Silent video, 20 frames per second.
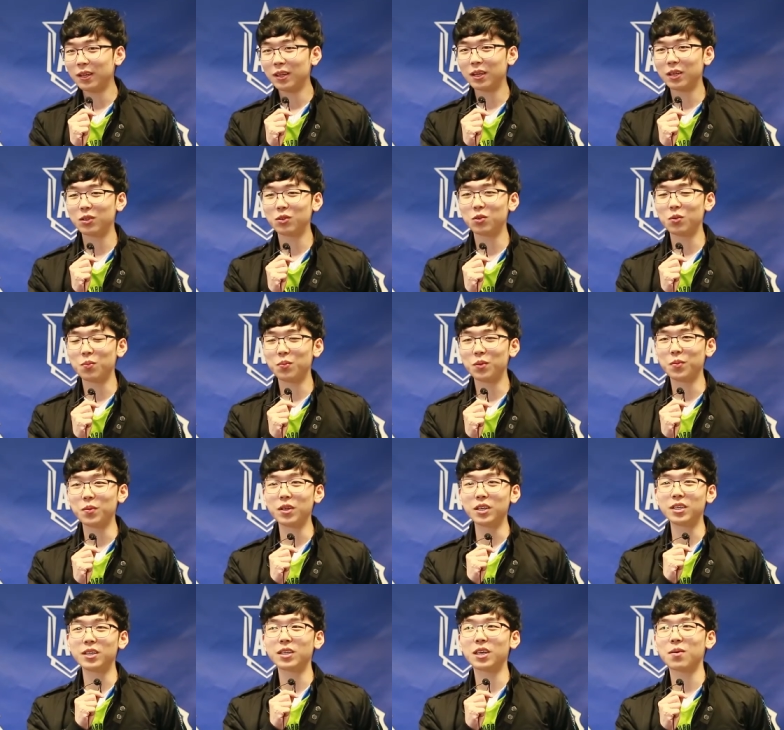그래서 좀
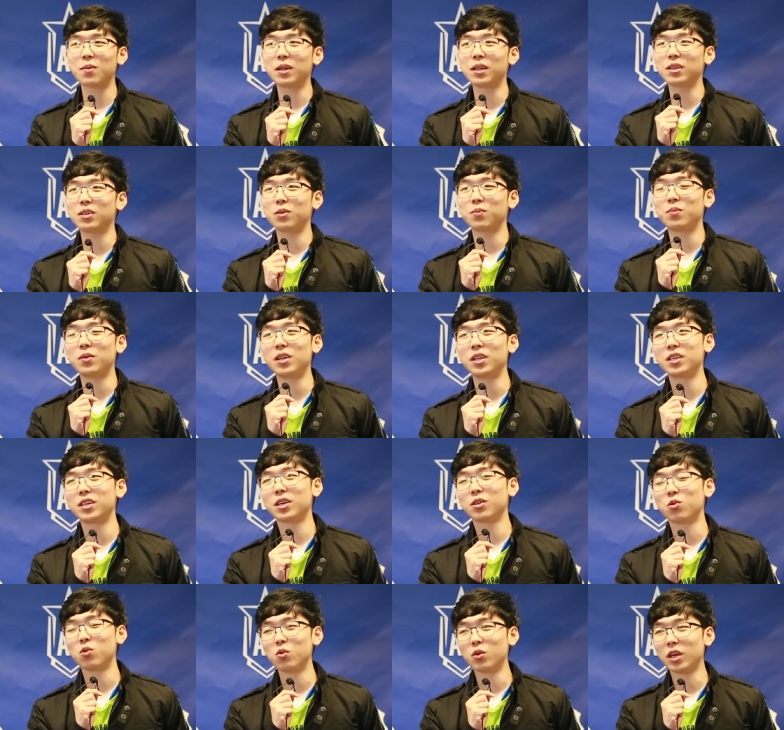비벼지는 게 많아서
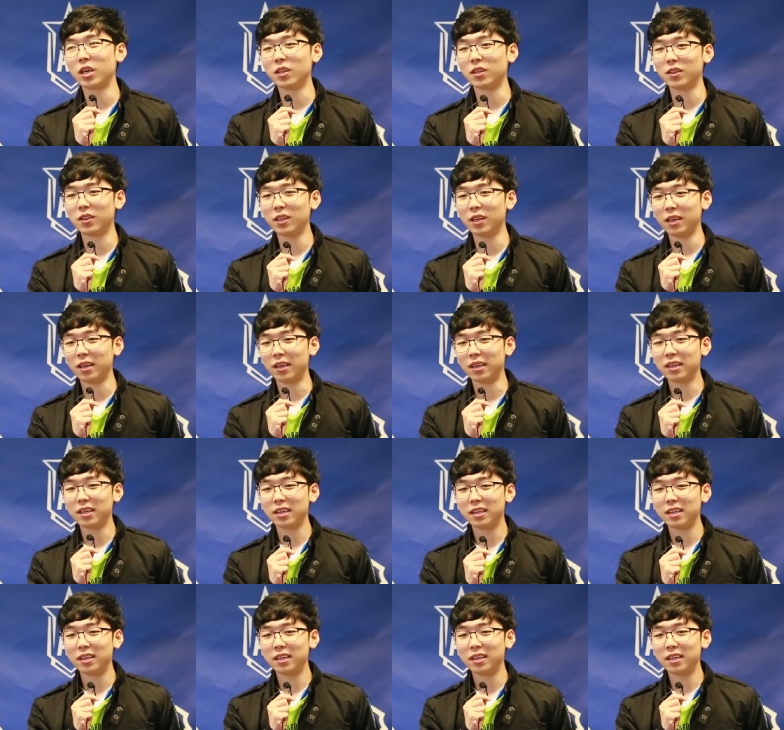블리치가 좋은 게 있는데